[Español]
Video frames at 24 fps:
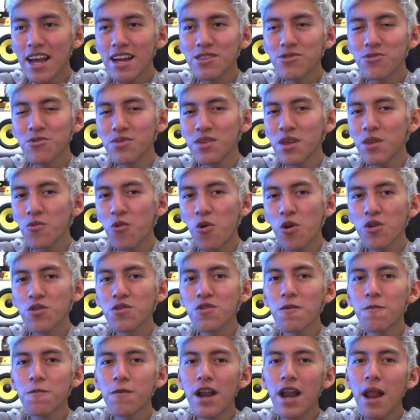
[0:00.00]
Cartoon Network
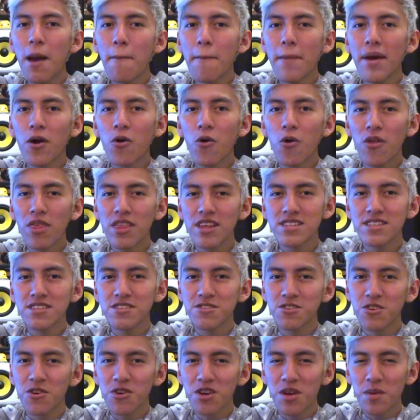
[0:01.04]
no fue la mejor
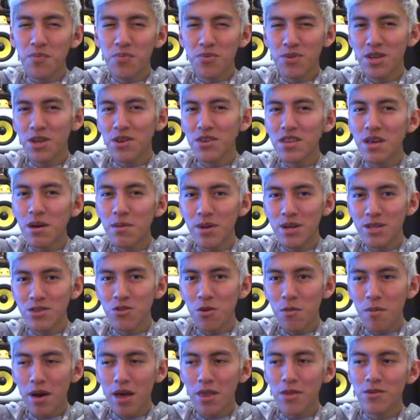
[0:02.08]
decisión que pudieron haber
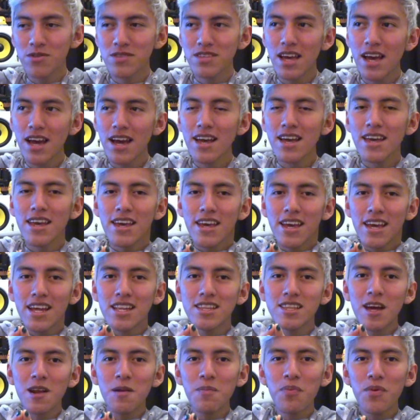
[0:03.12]
tomado. O sea,
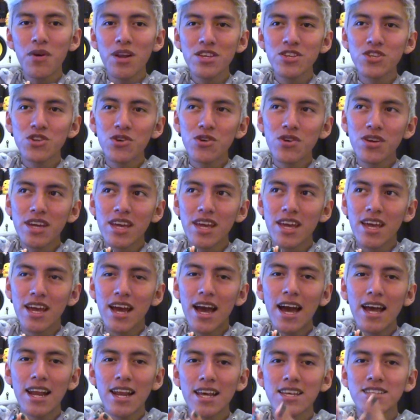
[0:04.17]
el dar por hecho
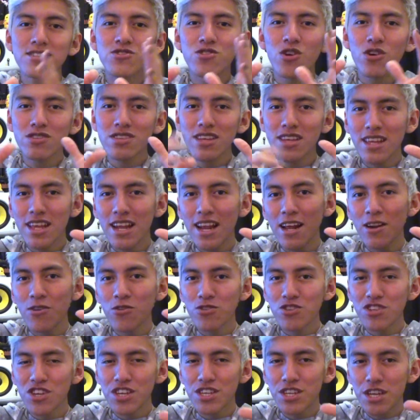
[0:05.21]
que a las 12 de la
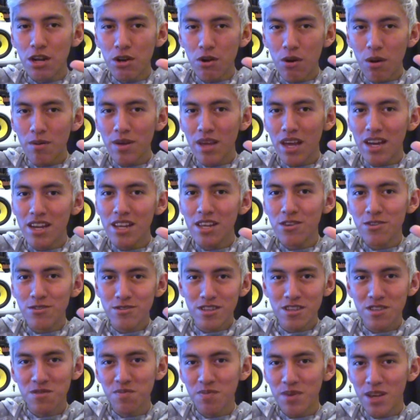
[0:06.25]
noche ya no había
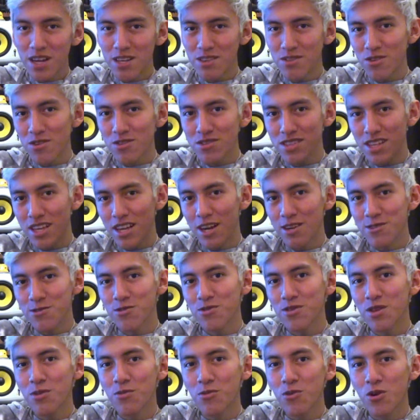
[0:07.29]
niños despiertos en
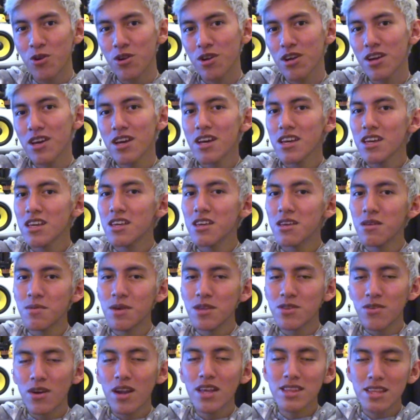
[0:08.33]
Cartoon Network y
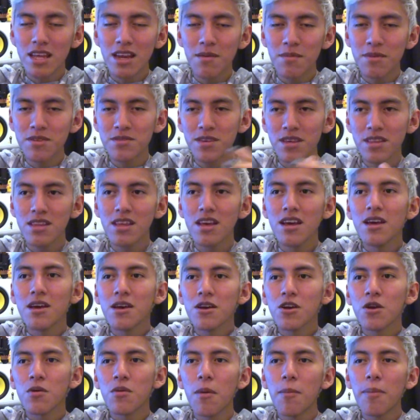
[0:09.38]
viendo la tele más bien,
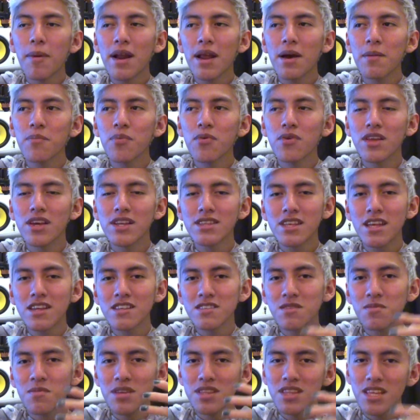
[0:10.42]
como para poder
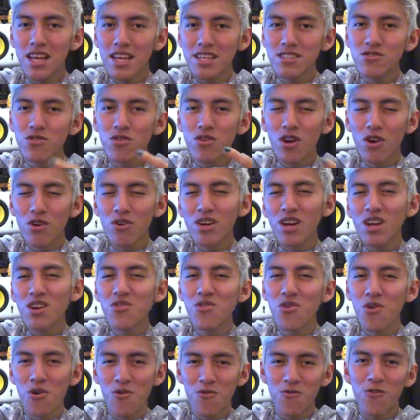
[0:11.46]
transmitir esto, creo que
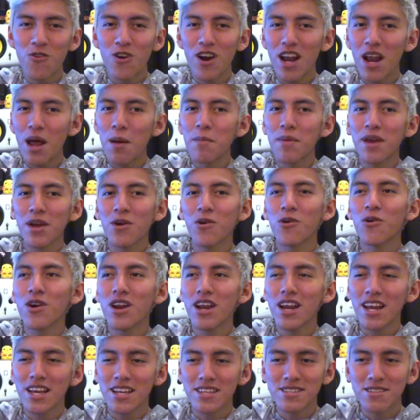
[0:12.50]
no fue la
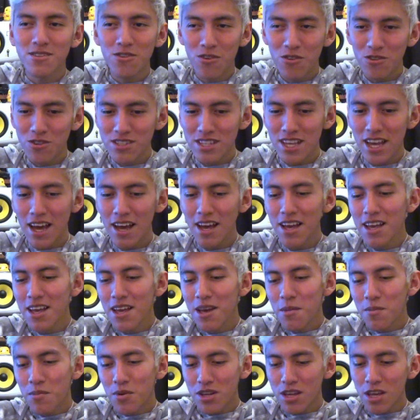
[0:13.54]
mejor elección. O sea,
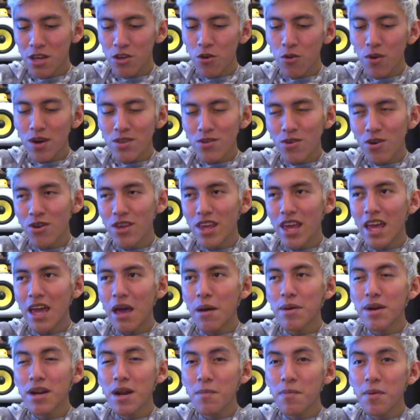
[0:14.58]
porque yo cuando lo
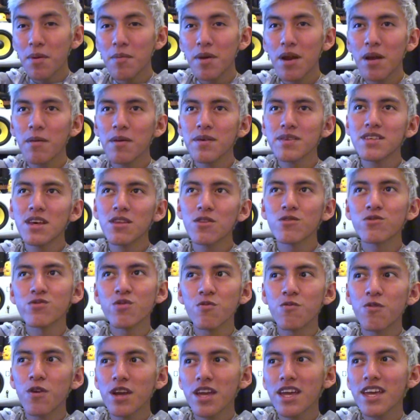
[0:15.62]
llegué a ver la primera vez Adult
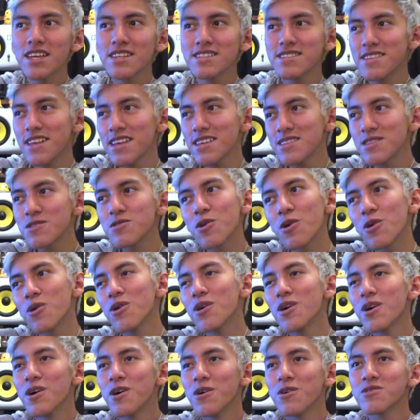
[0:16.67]
Swim fue, ¿qué es
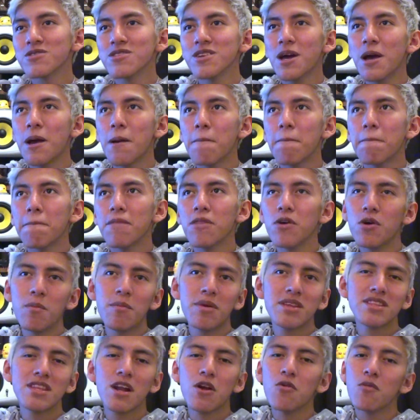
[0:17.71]
esto? O sea, no
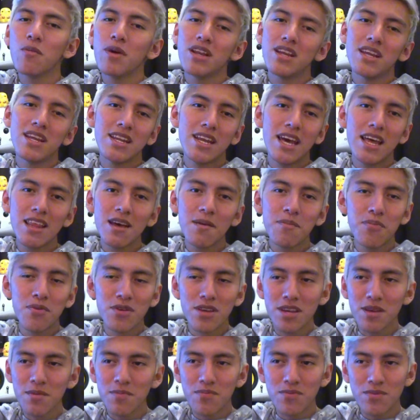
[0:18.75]
me traumé ni nada
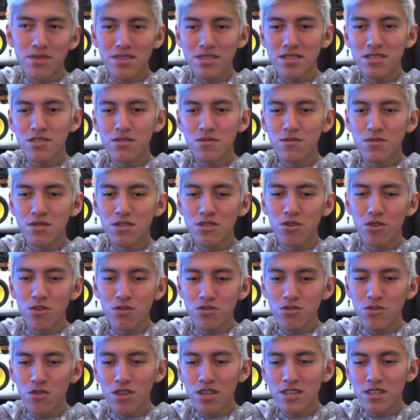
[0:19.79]
porque pues
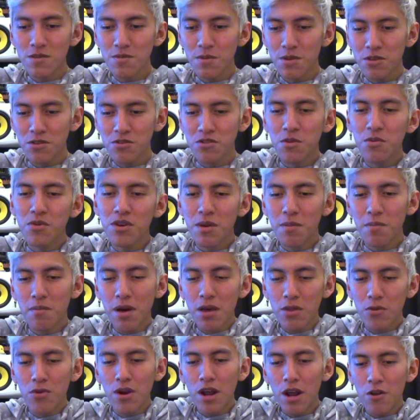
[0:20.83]
yo soy de esas personas como que
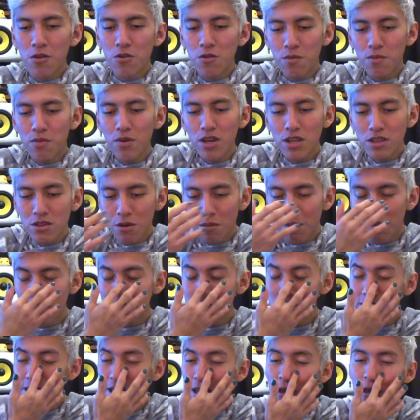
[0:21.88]
maduraron un poquito
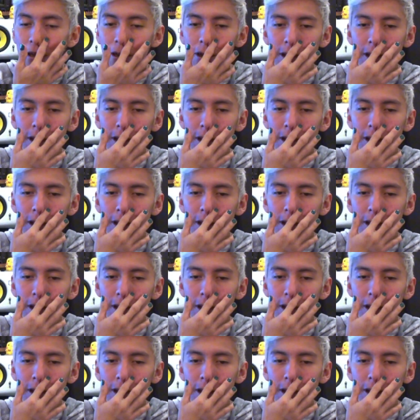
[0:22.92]
más.